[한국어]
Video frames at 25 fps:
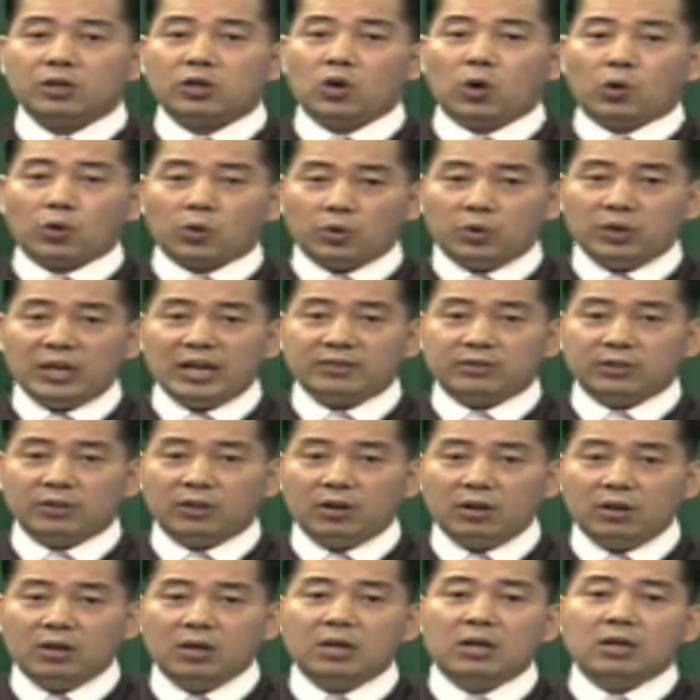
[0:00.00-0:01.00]
결혼을
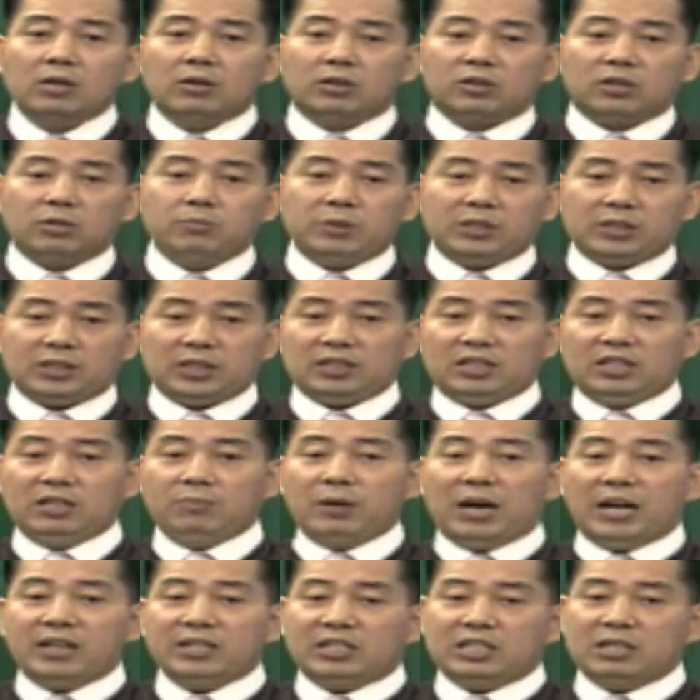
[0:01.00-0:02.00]
해서 어떤 미스터
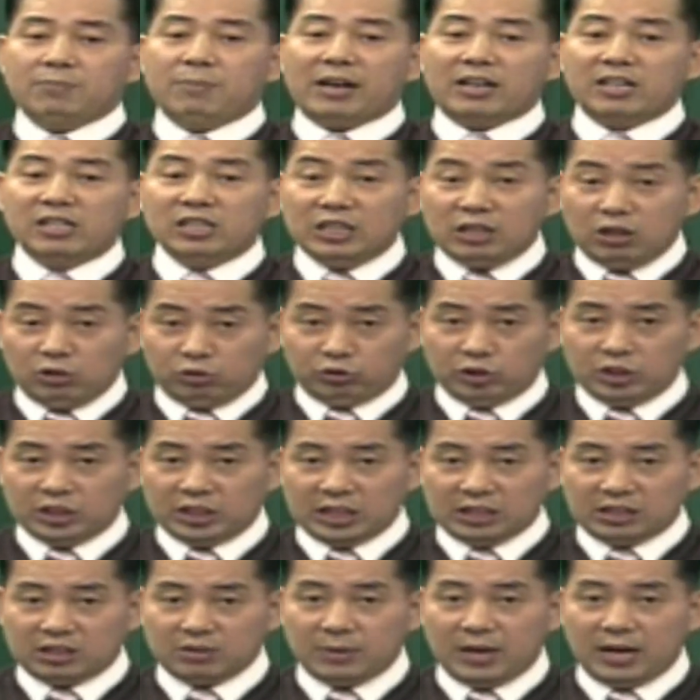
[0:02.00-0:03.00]
김의 한 집안을 이룰 수
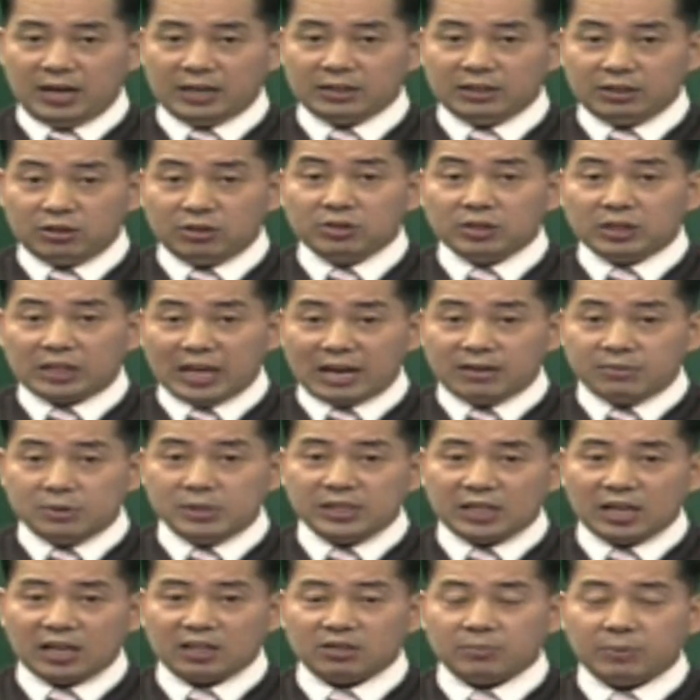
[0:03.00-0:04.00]
있겠지만, 이런 개념을
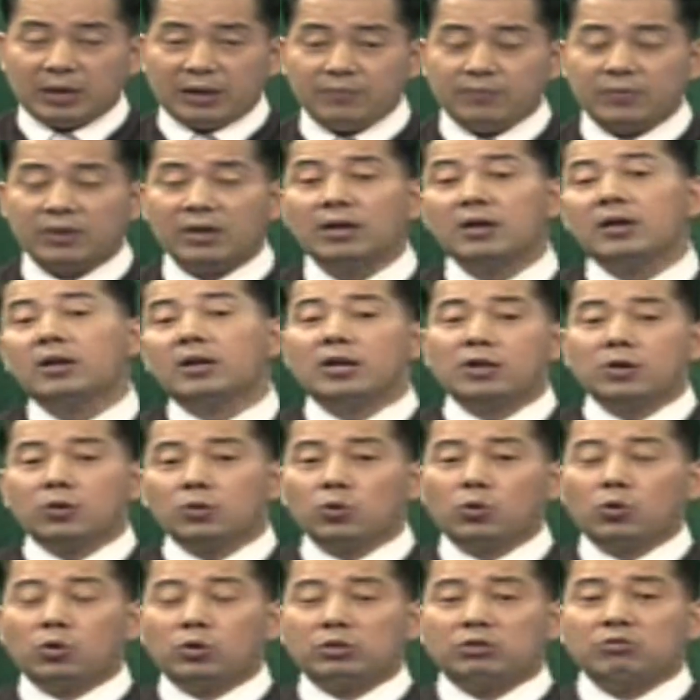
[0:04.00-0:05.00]
얘기하지만,
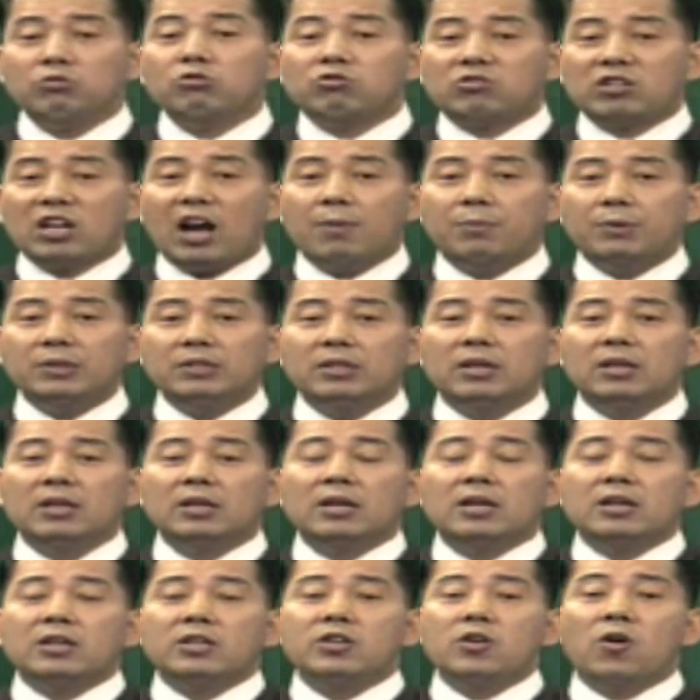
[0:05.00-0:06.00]
요 육합은
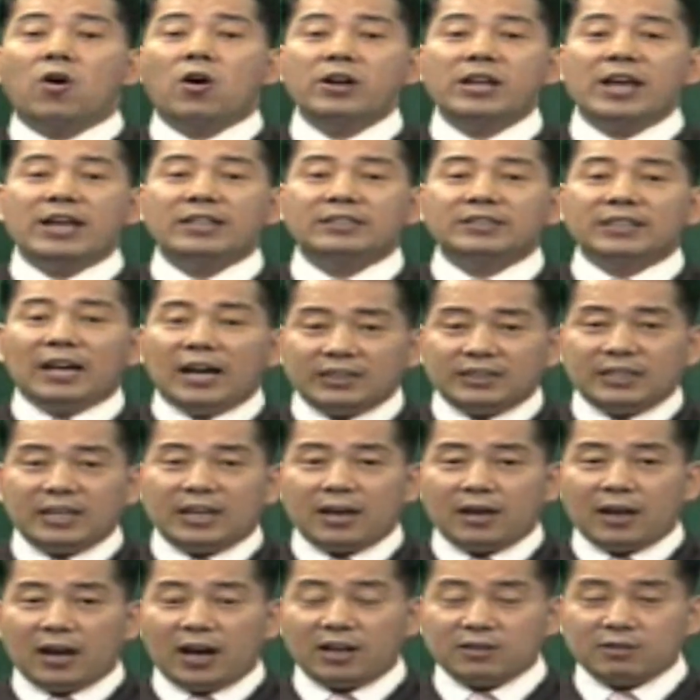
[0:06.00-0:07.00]
연애는
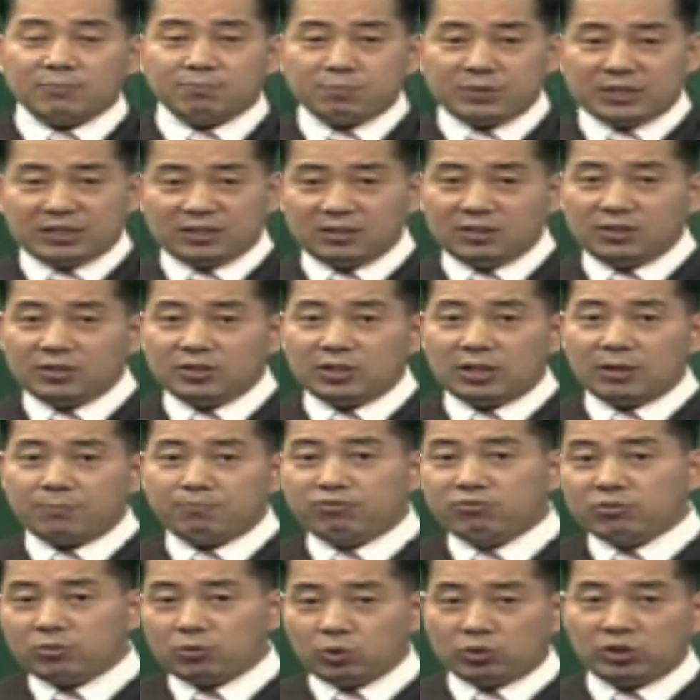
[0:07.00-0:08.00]
하되 아주 피 끓는 연애,
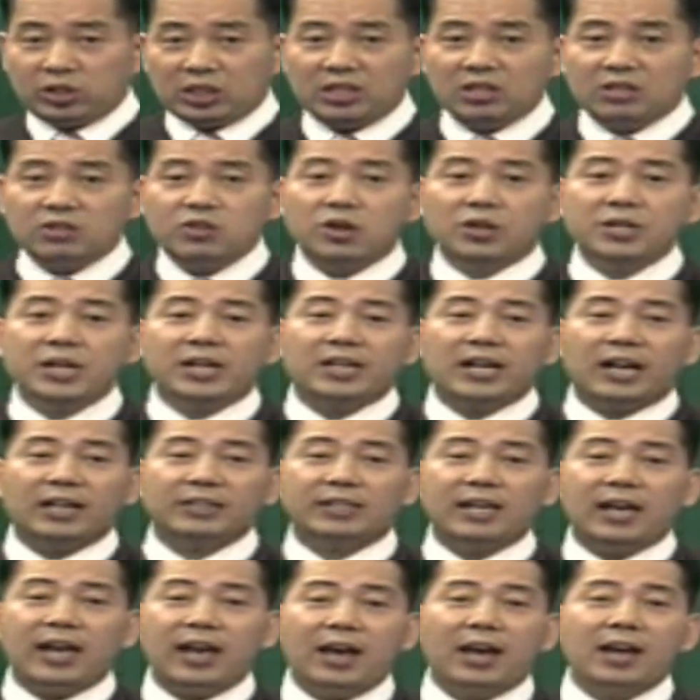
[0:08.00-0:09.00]
불꽃 튀기는 연애는
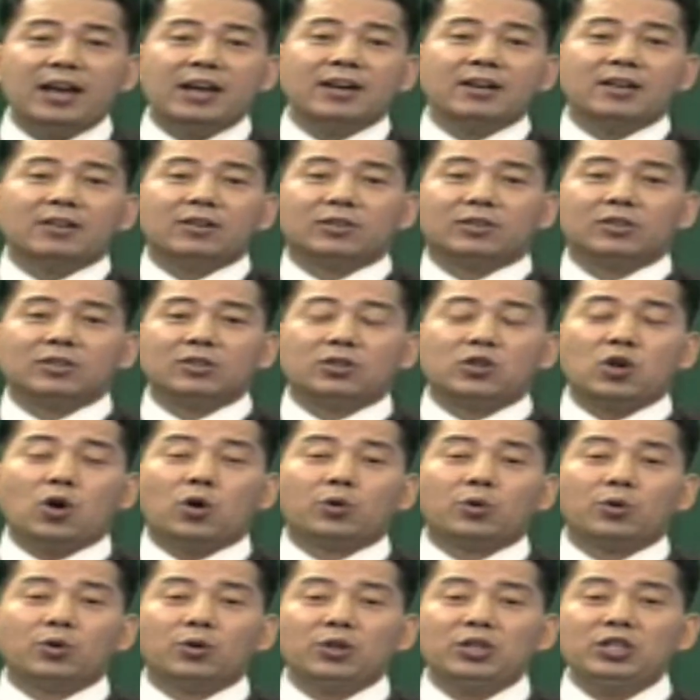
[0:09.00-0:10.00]
하되 어떤
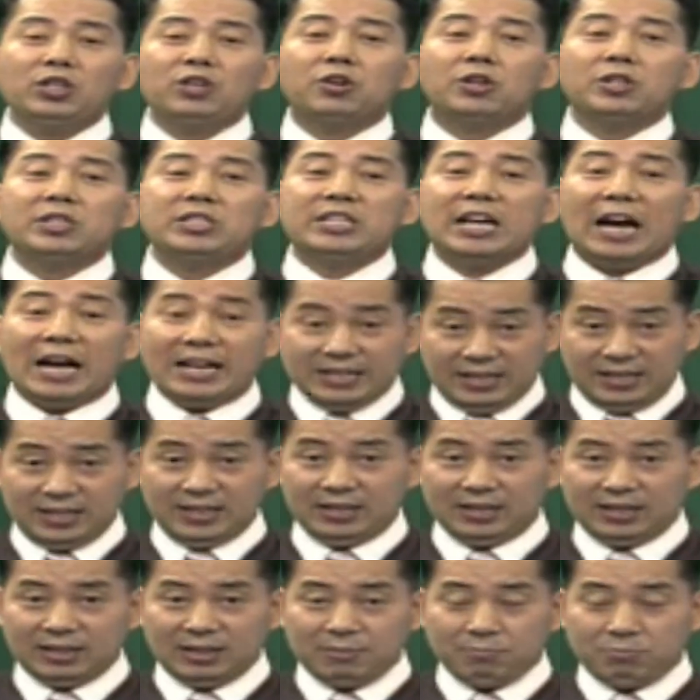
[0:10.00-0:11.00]
결혼으로 이루어지지
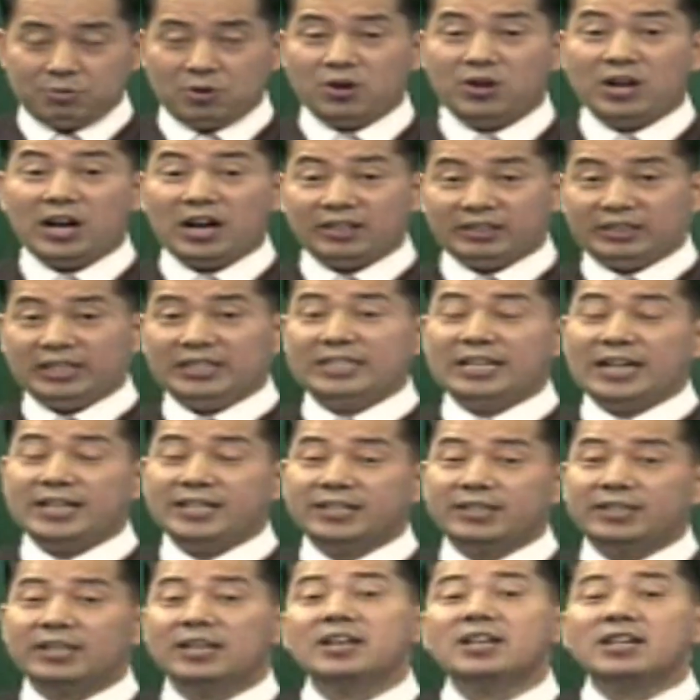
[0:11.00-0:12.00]
않는, 변화가 되지
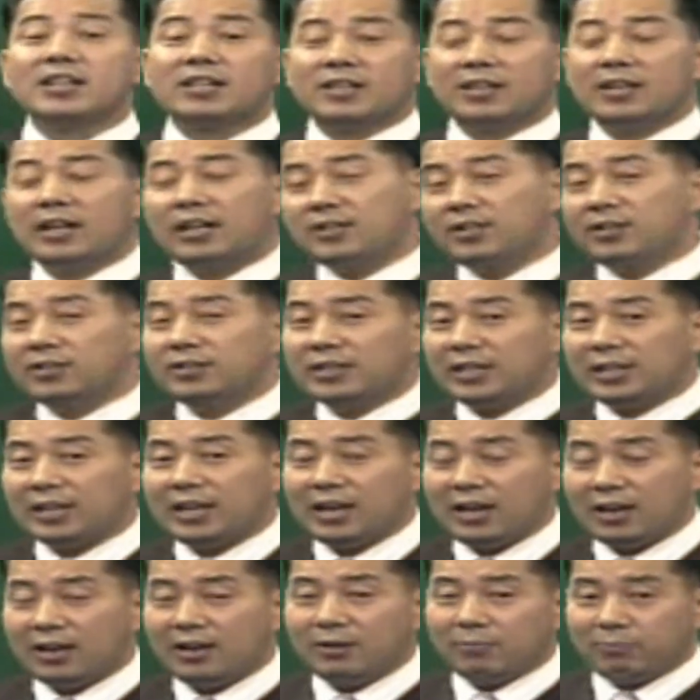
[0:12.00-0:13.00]
않는 그러한
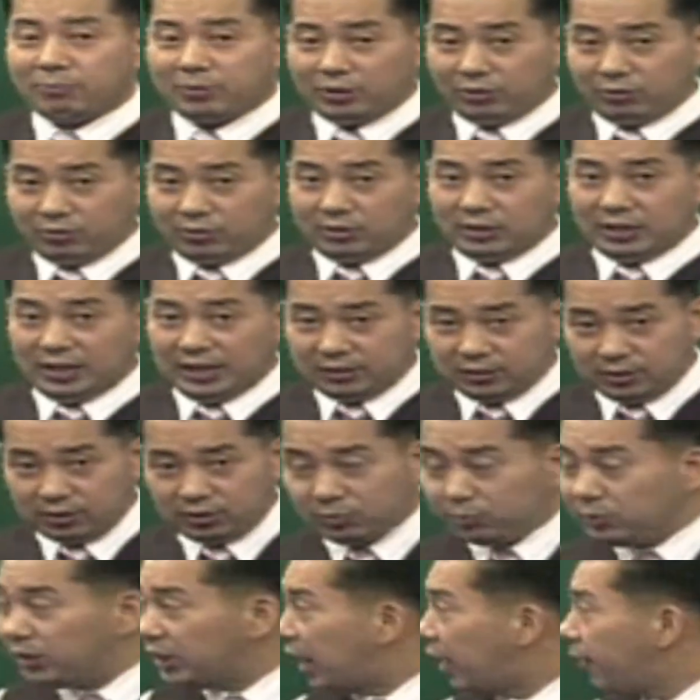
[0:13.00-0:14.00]
현상에 비유를
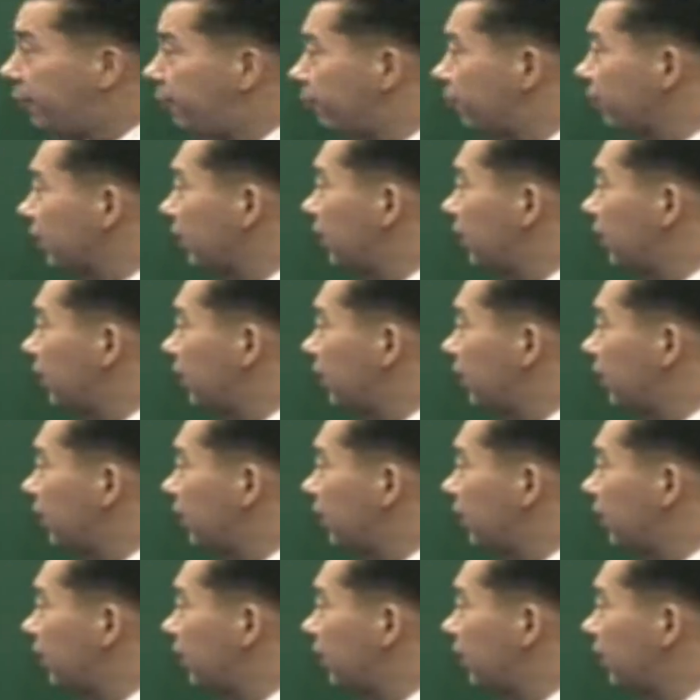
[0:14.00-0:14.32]
했었습니다.